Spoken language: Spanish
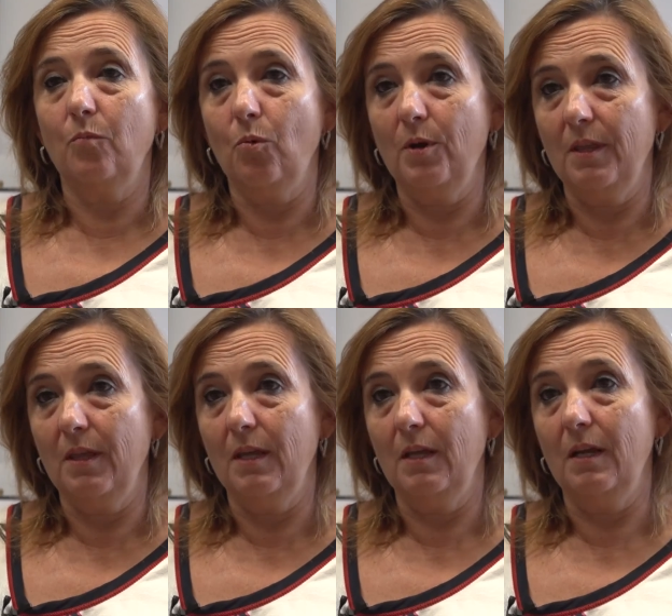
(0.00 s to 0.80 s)

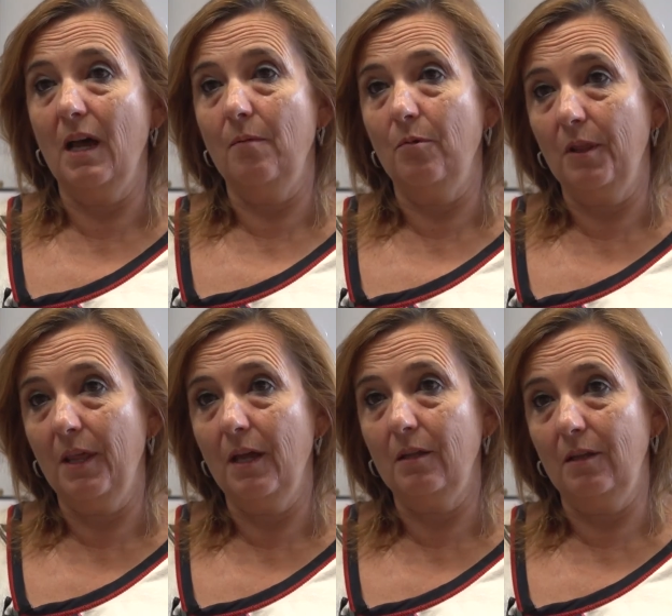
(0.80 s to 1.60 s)
pueden
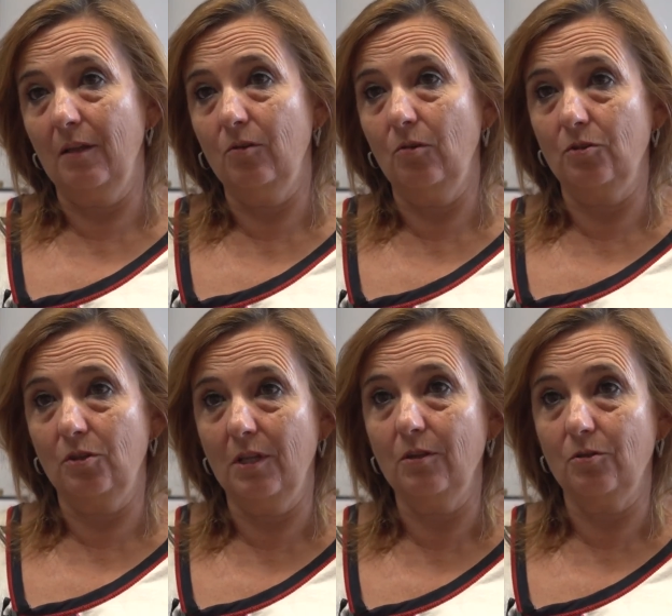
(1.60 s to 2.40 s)
abordar tanto
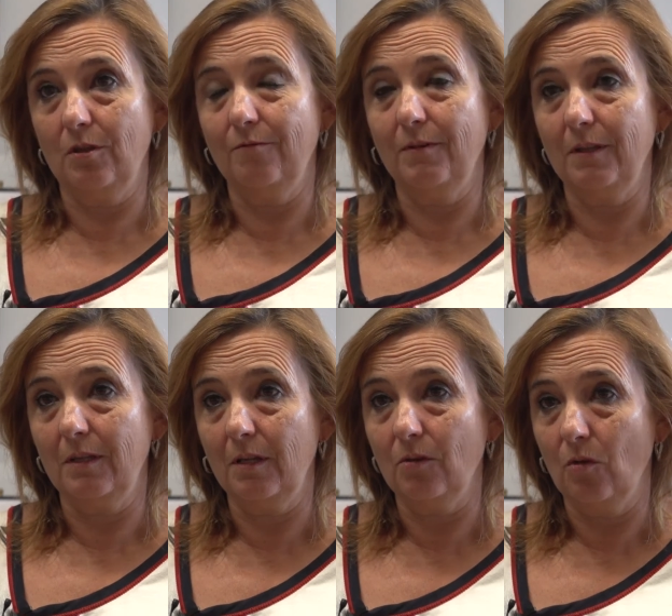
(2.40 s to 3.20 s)
los centros de
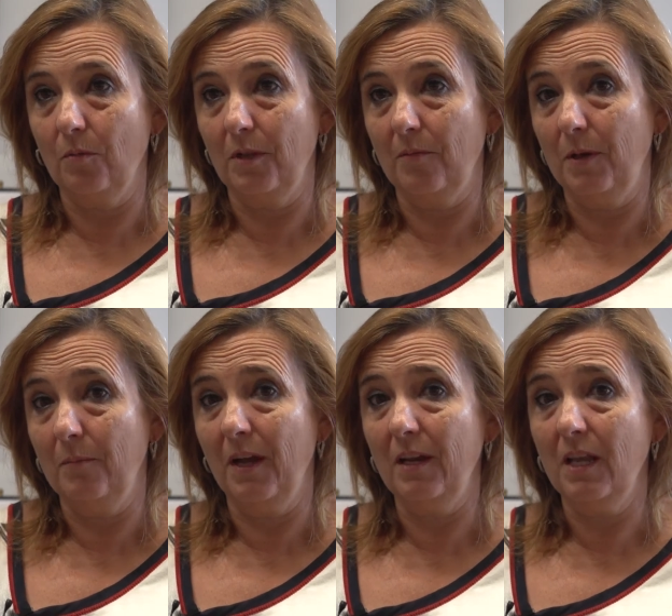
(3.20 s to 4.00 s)
infantil como de
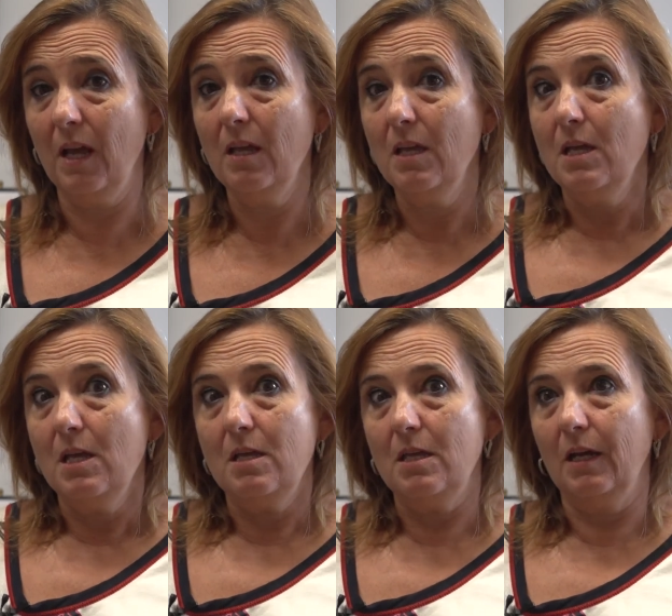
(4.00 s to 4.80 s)
primaria
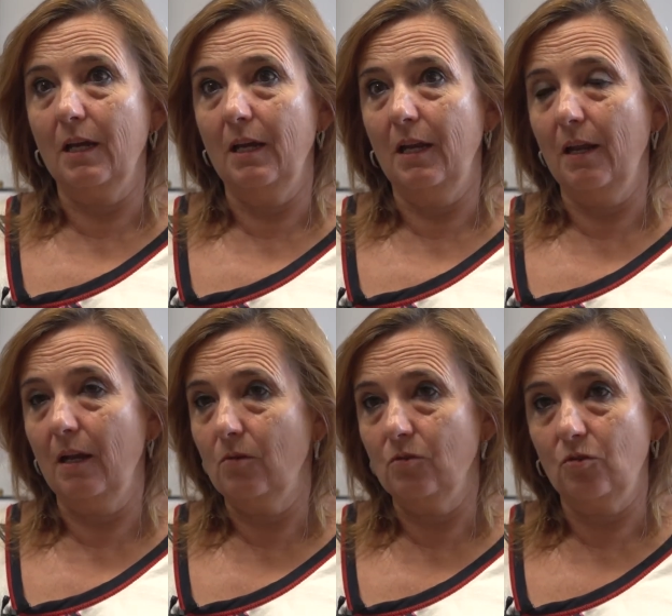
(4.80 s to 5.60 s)
y en
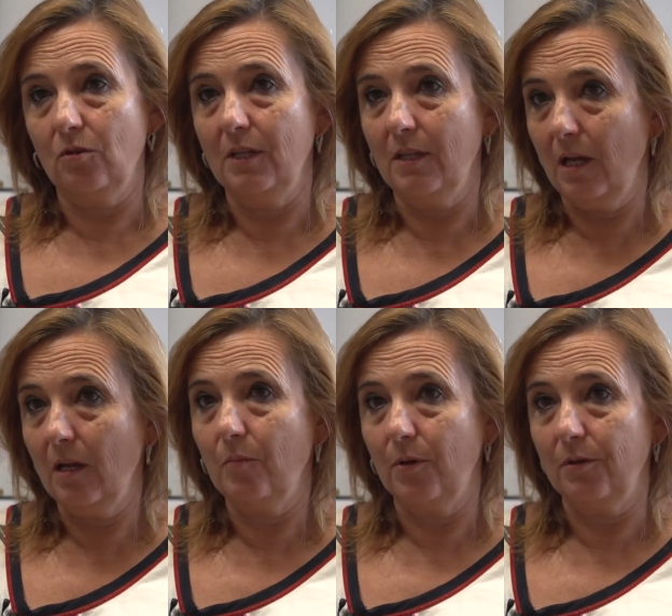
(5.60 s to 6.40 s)
general consolida
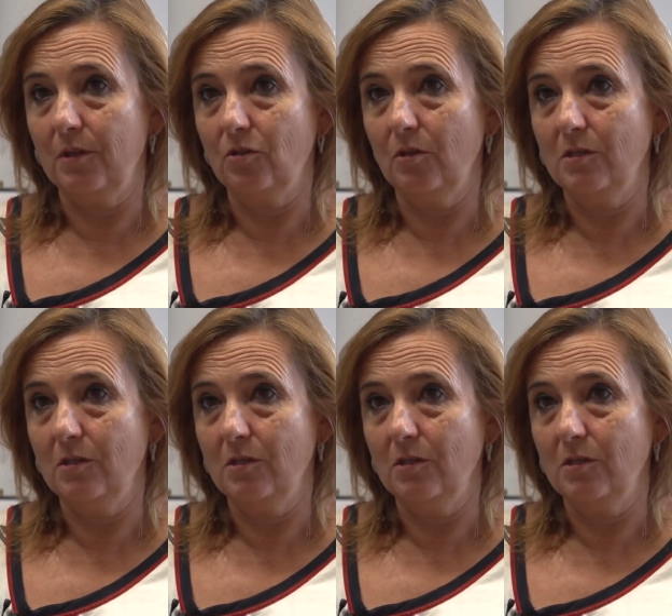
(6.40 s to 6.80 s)
el proceso de